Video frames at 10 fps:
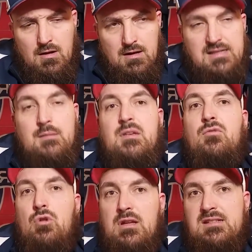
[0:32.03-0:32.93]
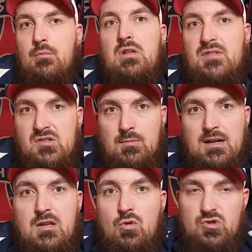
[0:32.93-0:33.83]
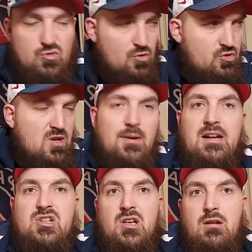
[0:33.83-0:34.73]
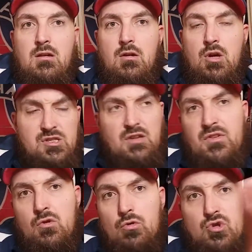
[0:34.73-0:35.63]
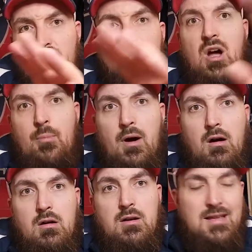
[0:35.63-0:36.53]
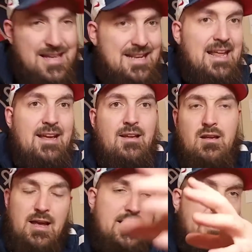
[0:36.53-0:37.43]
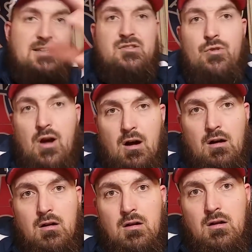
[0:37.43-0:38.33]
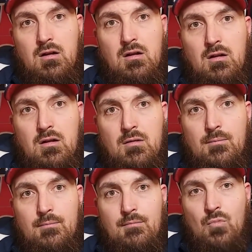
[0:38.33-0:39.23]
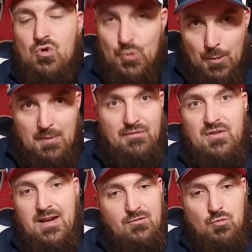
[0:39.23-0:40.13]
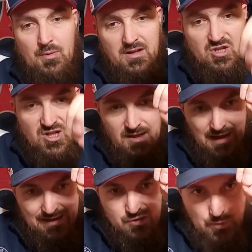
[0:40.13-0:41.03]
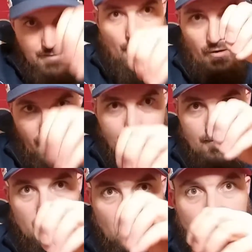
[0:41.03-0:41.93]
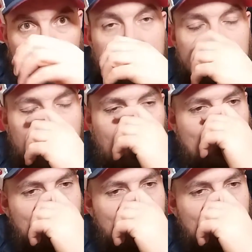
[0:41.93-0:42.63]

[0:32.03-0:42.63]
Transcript: Les amis, vous connaissez mon avis sur Marquinhos, je m'en suis jamais caché. Et cette vidéo ne changera pas. Il est et il restera mon joueur préféré du PSG actuellement, là, dans ce PSG-là.